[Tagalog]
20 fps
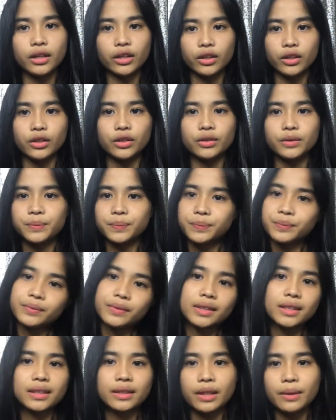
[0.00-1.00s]
you know,
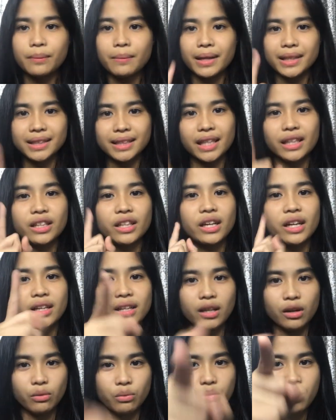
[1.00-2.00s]
the best skincare
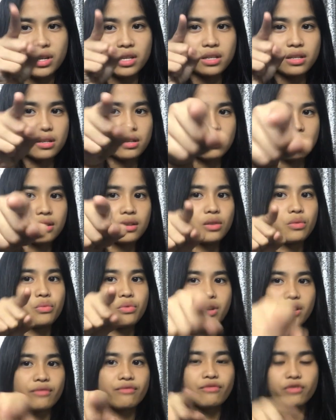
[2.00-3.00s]
that works, gonna
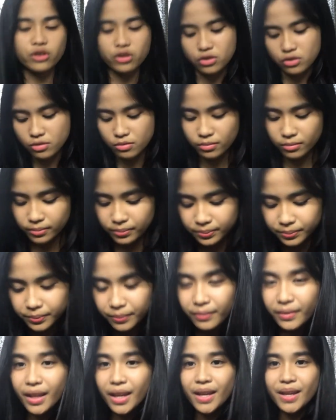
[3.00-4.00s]
work for you.
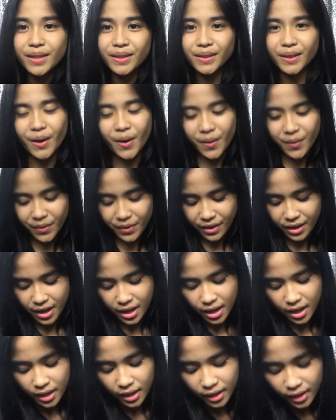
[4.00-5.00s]
So,
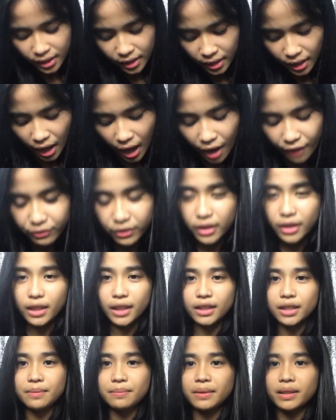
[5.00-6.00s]
after
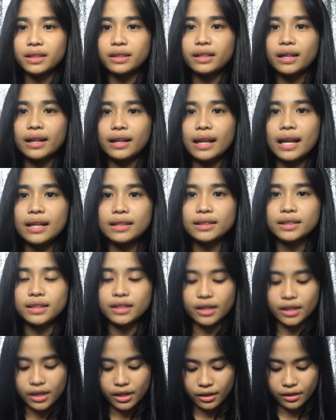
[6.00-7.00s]
nating
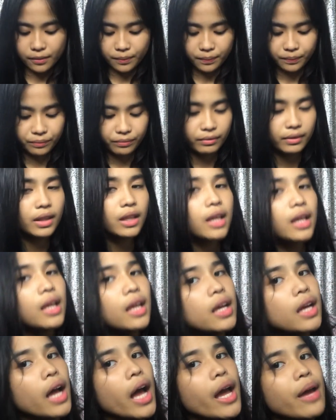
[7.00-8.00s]
mag-cleanser,
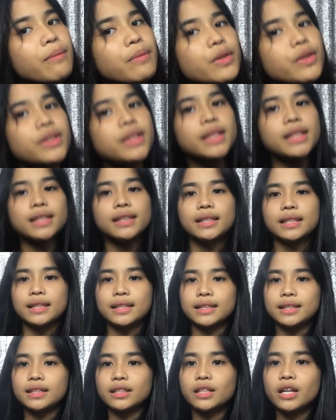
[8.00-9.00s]
I'm using
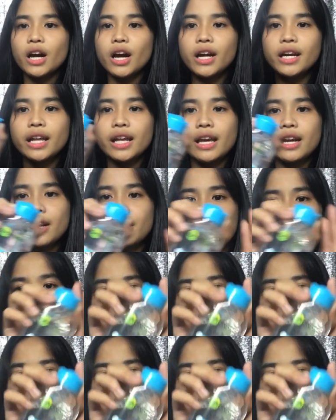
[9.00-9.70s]
this Garnier